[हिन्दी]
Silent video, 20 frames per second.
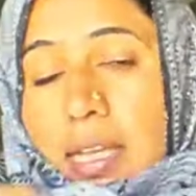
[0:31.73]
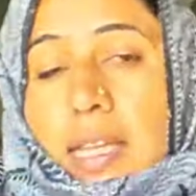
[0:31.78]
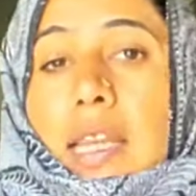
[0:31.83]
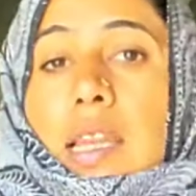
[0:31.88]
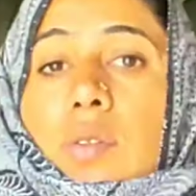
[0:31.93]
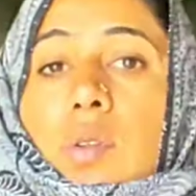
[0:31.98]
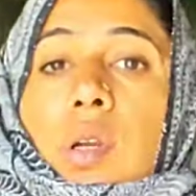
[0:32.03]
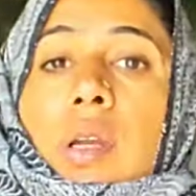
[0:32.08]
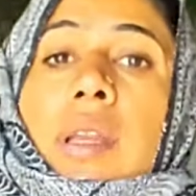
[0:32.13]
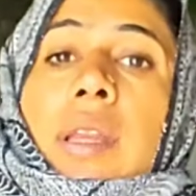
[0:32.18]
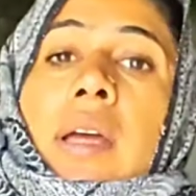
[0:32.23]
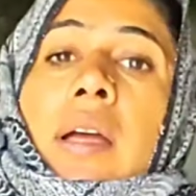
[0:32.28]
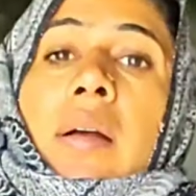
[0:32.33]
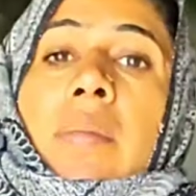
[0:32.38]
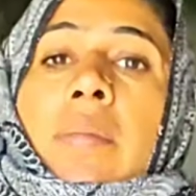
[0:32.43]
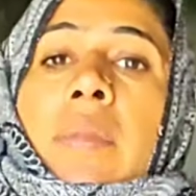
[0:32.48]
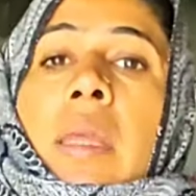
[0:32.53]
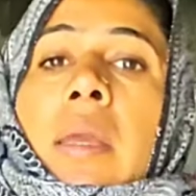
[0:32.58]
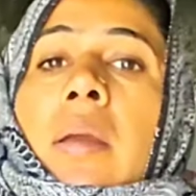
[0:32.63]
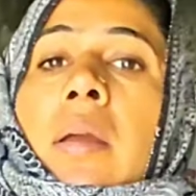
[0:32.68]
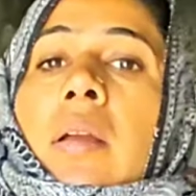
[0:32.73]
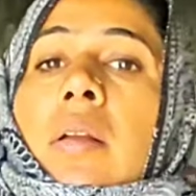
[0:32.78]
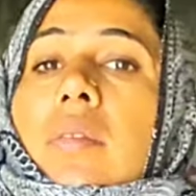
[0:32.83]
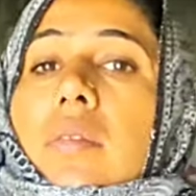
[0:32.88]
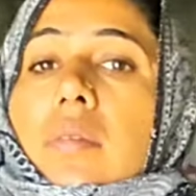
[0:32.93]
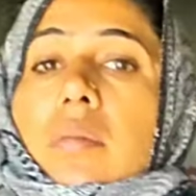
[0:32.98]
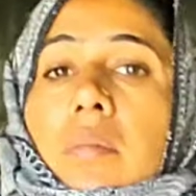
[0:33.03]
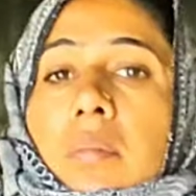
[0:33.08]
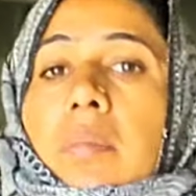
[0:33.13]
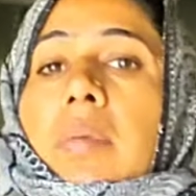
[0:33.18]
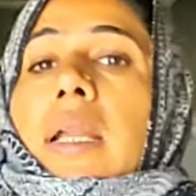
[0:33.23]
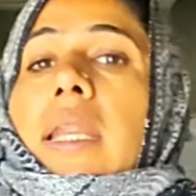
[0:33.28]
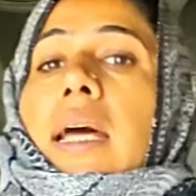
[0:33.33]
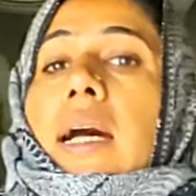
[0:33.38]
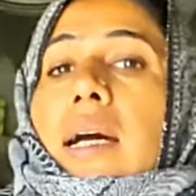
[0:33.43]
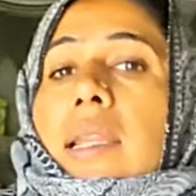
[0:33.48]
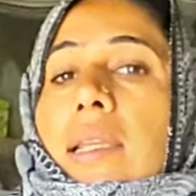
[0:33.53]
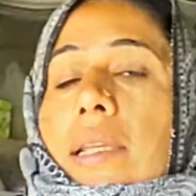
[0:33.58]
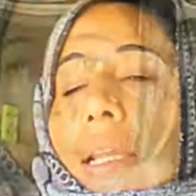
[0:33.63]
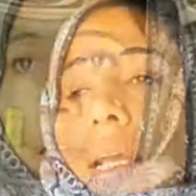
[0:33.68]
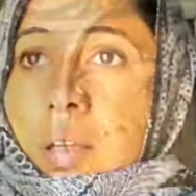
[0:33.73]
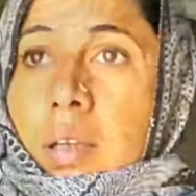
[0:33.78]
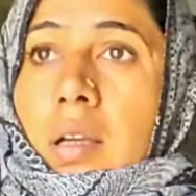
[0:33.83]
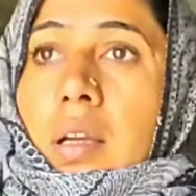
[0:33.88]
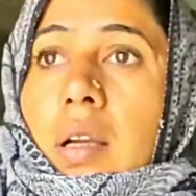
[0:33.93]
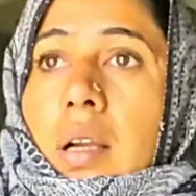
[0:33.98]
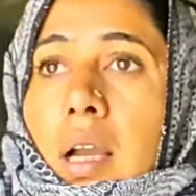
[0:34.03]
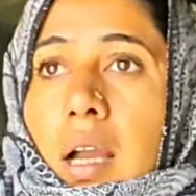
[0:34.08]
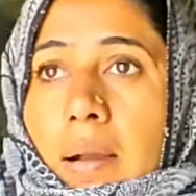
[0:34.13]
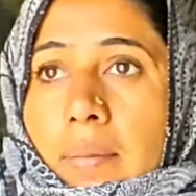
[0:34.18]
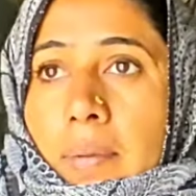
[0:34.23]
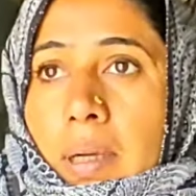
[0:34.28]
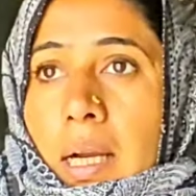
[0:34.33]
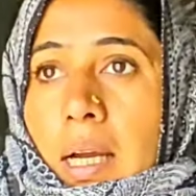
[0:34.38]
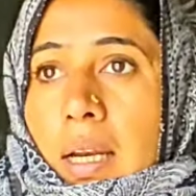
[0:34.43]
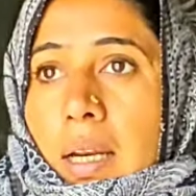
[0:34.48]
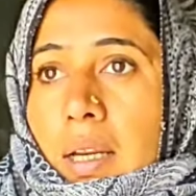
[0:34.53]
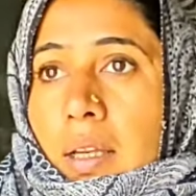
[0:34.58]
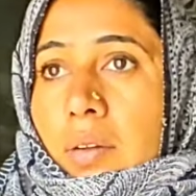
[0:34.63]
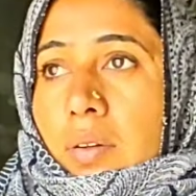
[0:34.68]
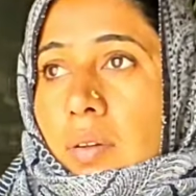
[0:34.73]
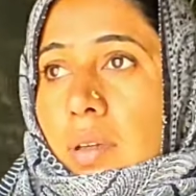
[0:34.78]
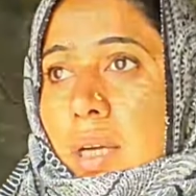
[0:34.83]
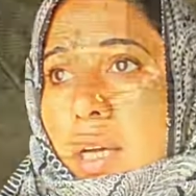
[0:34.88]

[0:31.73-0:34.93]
वगैरह जो है ना हमने बना लिया काम कर रही हूँ